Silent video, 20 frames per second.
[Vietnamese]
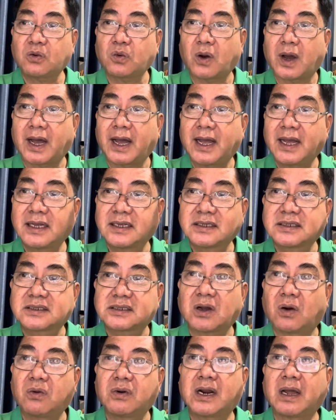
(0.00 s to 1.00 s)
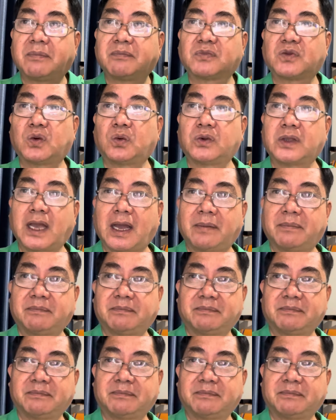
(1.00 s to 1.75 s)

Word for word: quả 6 năm tù giam.